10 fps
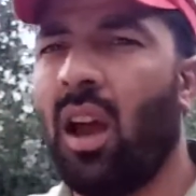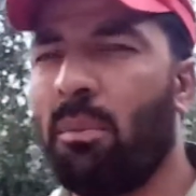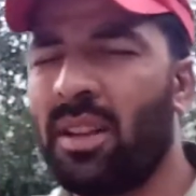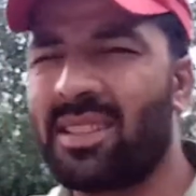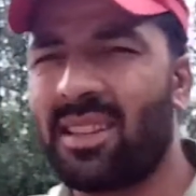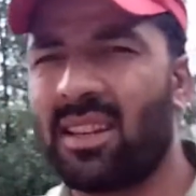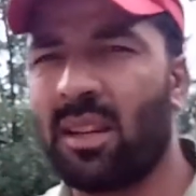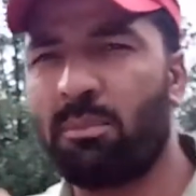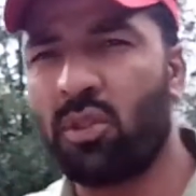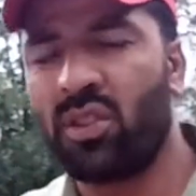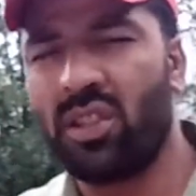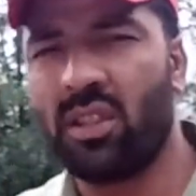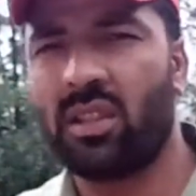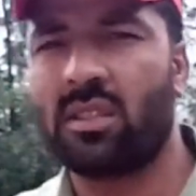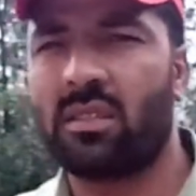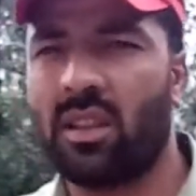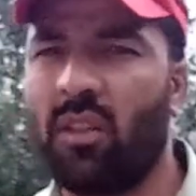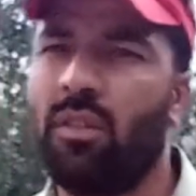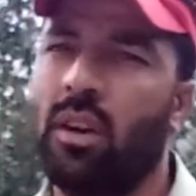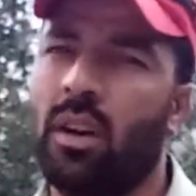हमें सर्टन प्रोसीजर्स
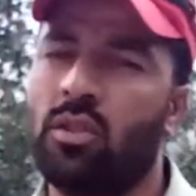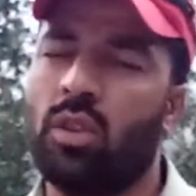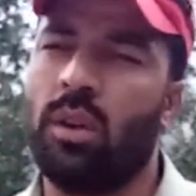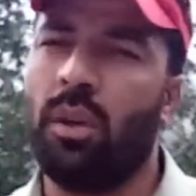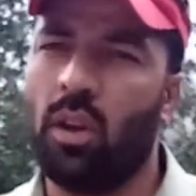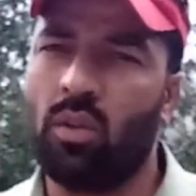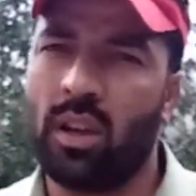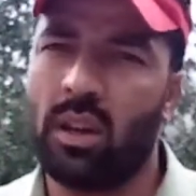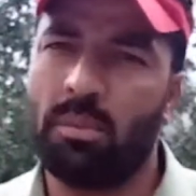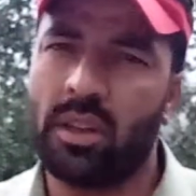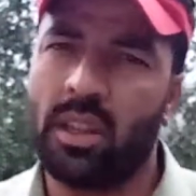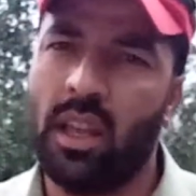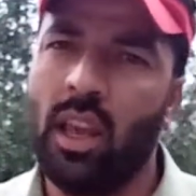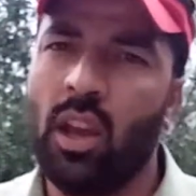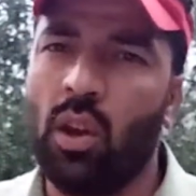का जो है फॉलो करने पड़ते हैं